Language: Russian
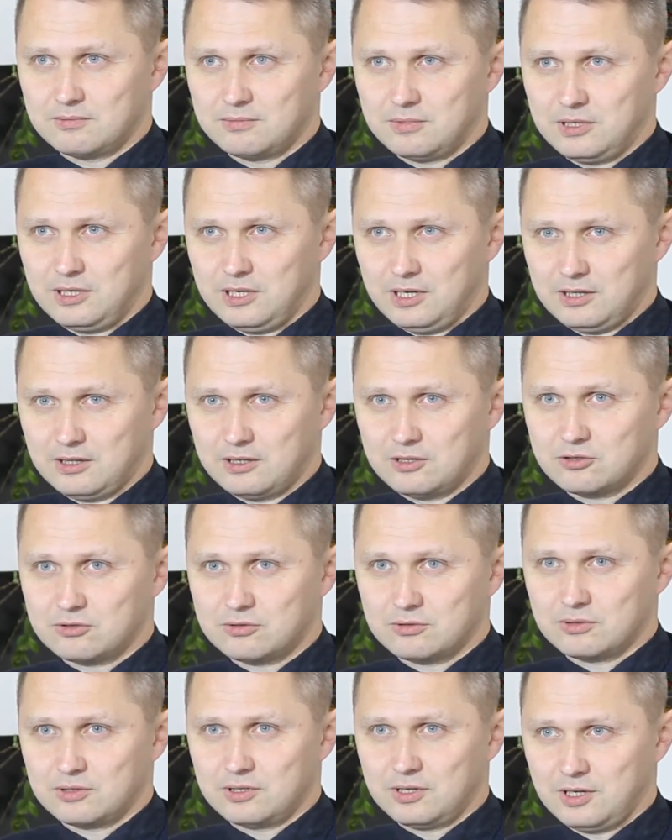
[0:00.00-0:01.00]
Понятно,
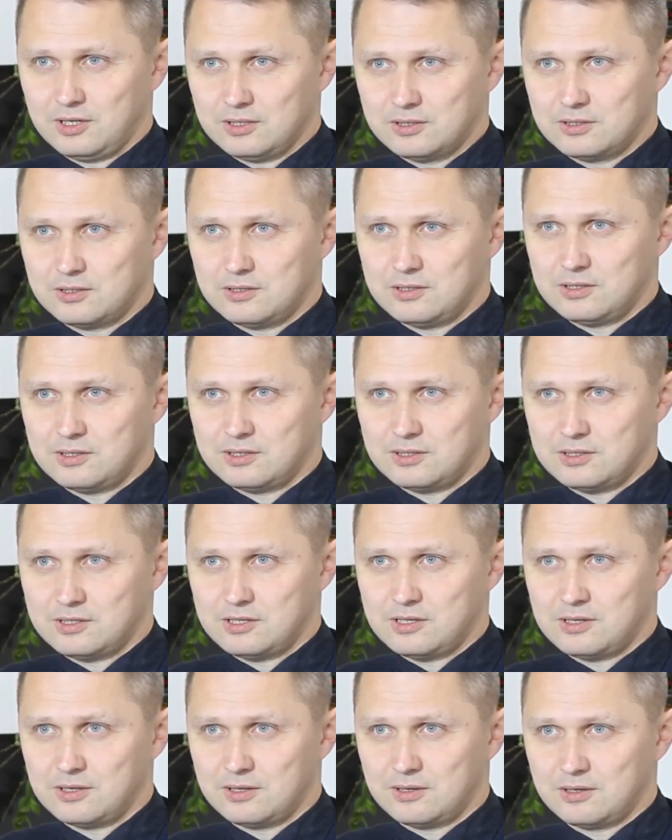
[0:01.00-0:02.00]
что крест
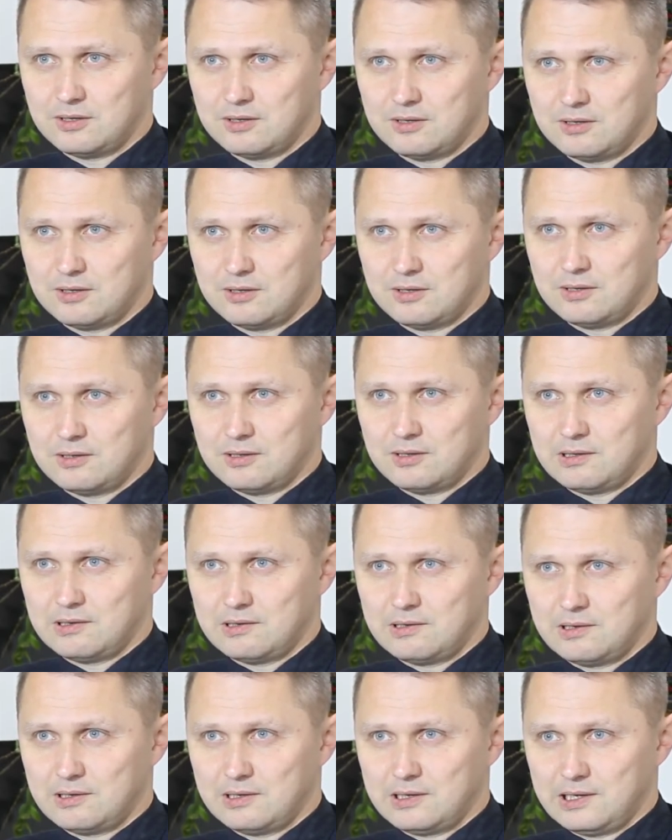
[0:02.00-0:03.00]
нести –
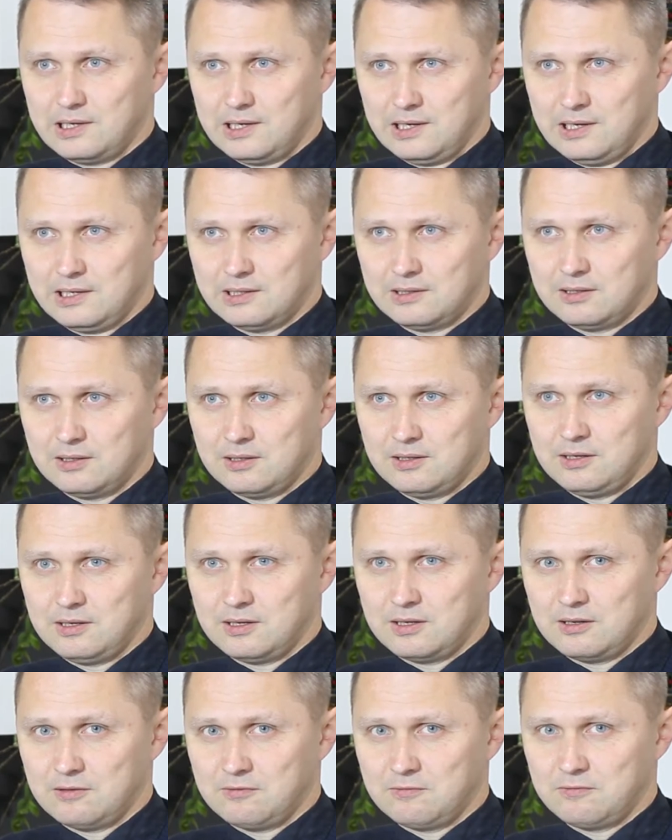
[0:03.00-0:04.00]
это
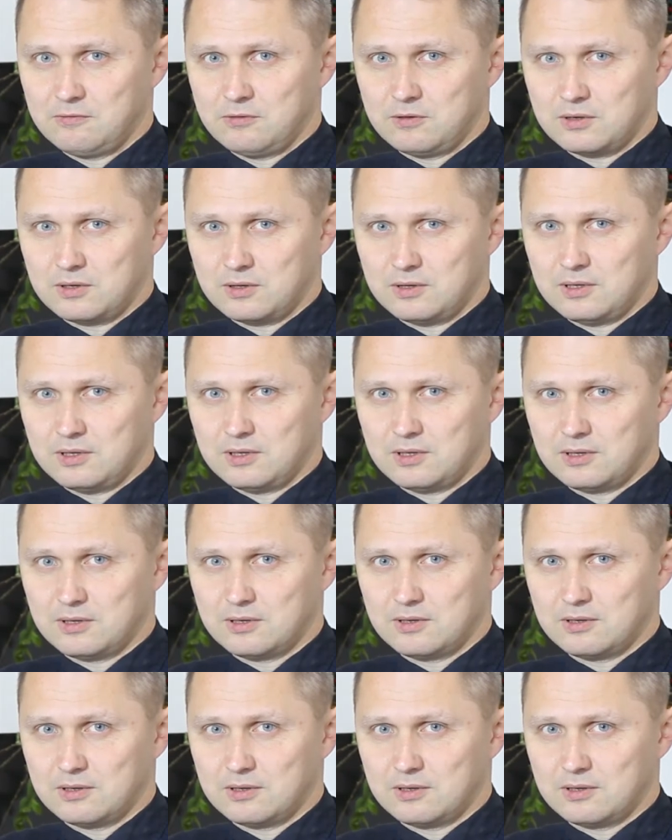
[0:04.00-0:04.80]
некомфортно.